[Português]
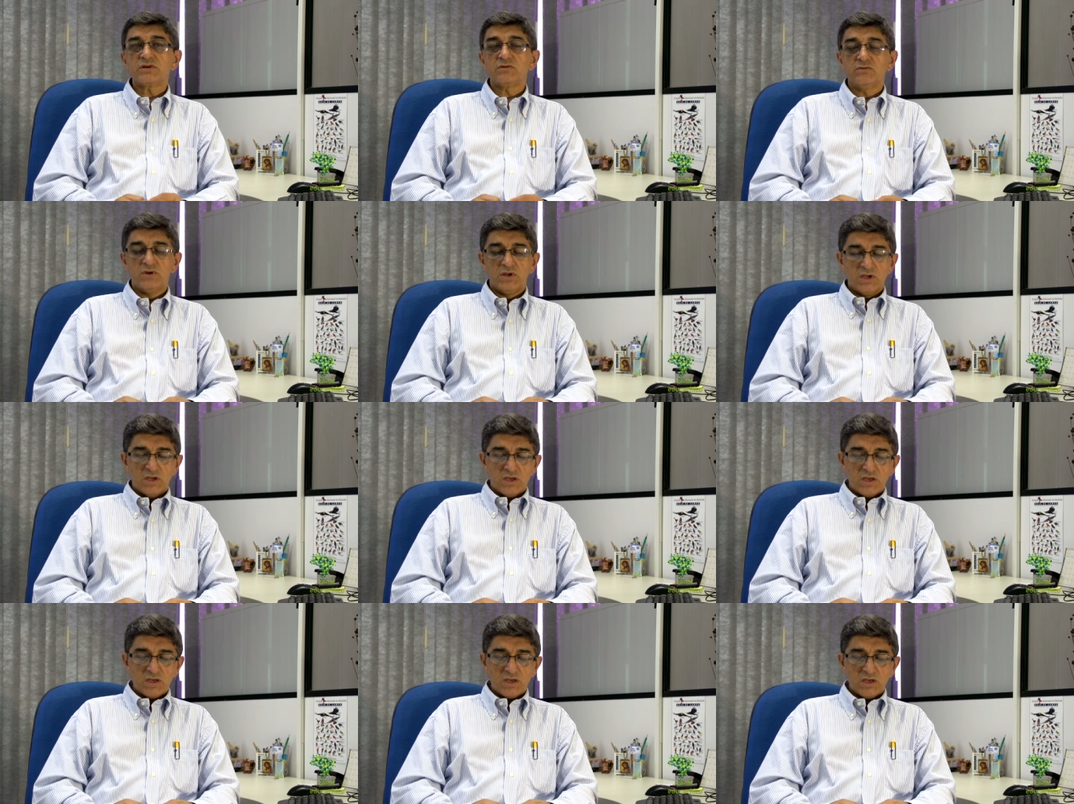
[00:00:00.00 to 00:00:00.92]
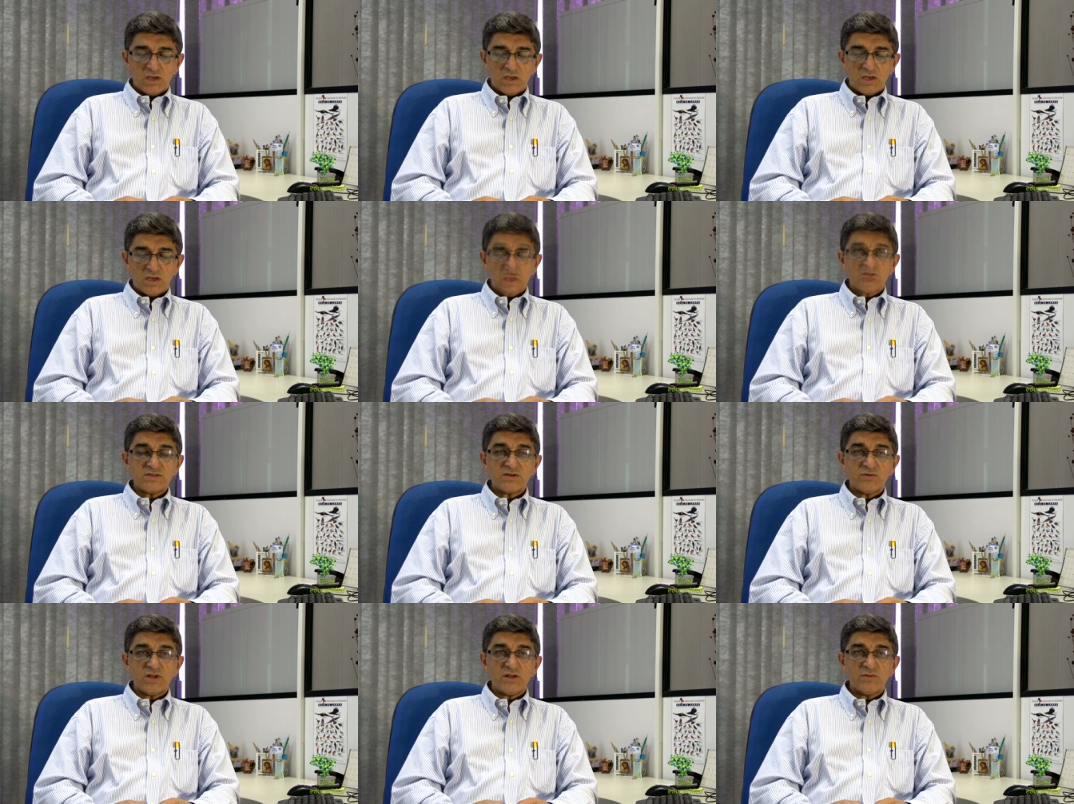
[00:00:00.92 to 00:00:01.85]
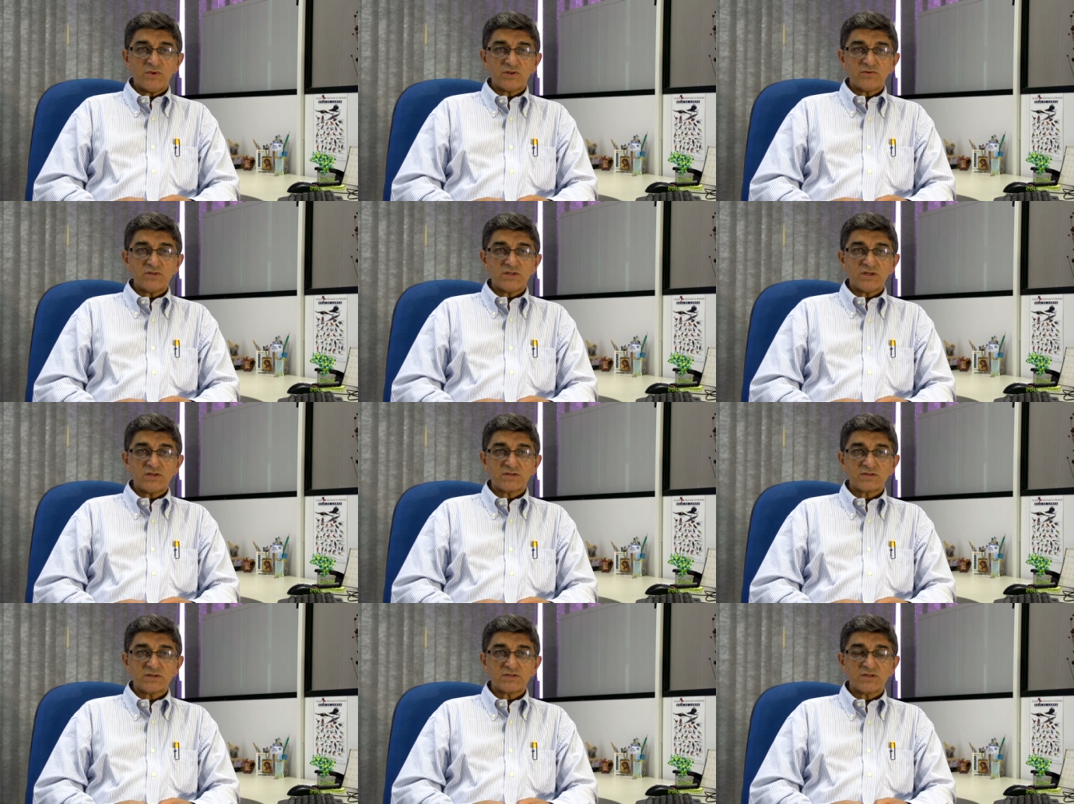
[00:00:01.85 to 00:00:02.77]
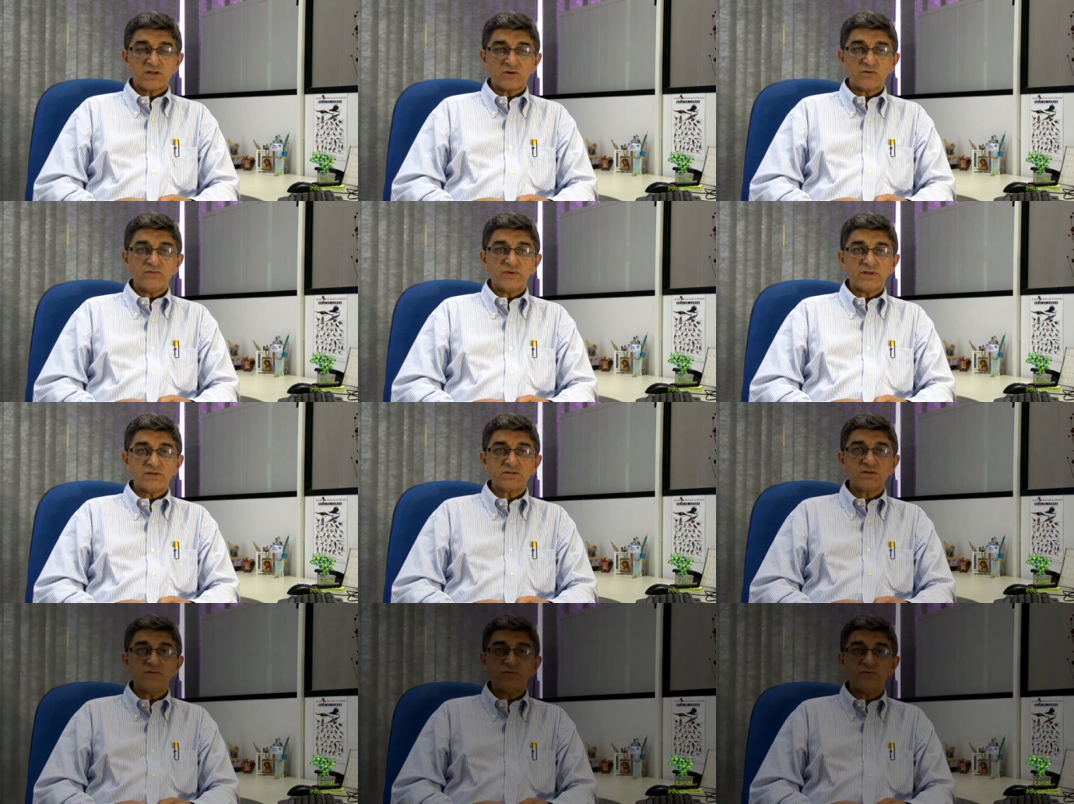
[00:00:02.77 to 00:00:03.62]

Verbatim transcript: Então, é, esse é um elemento interessante da Conferência